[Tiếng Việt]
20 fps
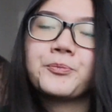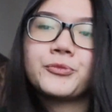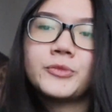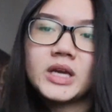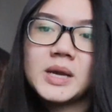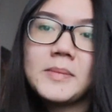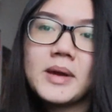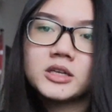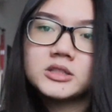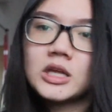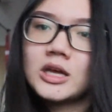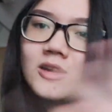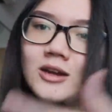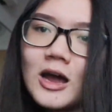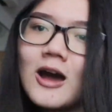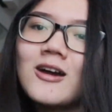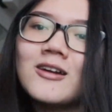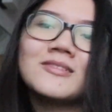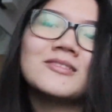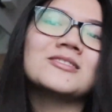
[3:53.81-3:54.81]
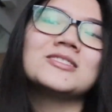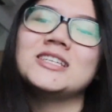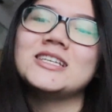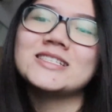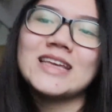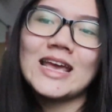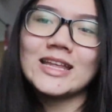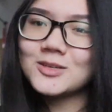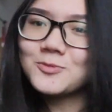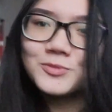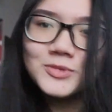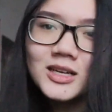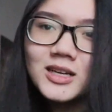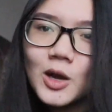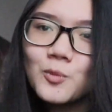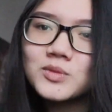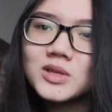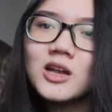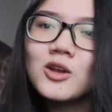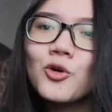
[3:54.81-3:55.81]
thì các bạn có thể ở đó chia sẻ xong tấn
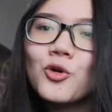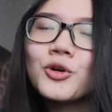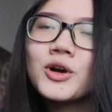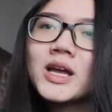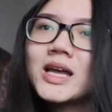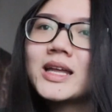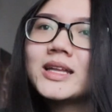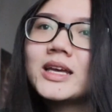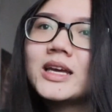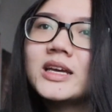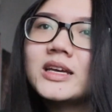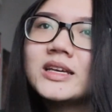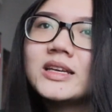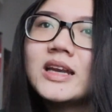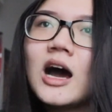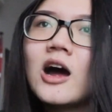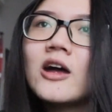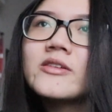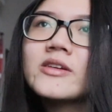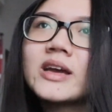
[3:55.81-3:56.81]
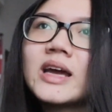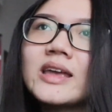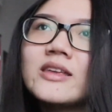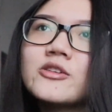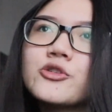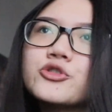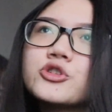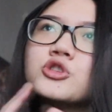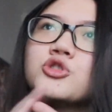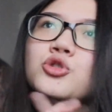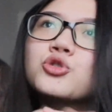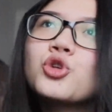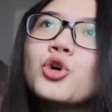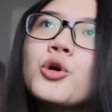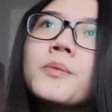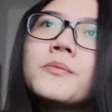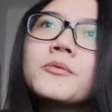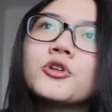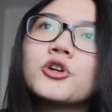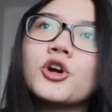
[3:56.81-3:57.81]
công tới luôn thì đó những cái như kiểu trên
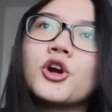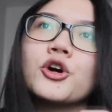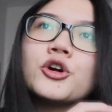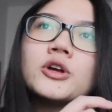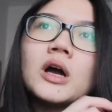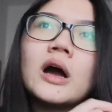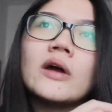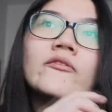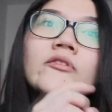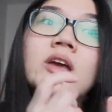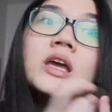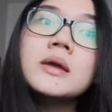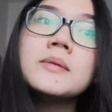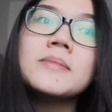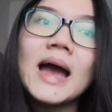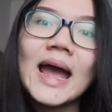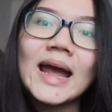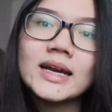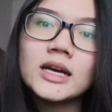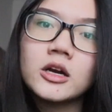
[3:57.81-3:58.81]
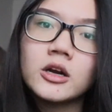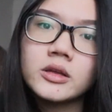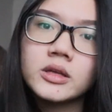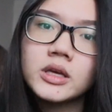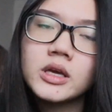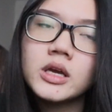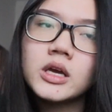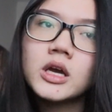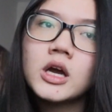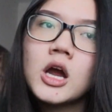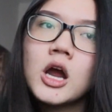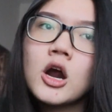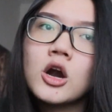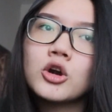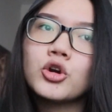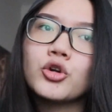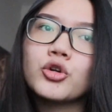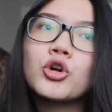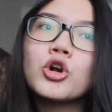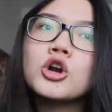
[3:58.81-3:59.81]
youtube rồi uh, phim ảnh này kia rồi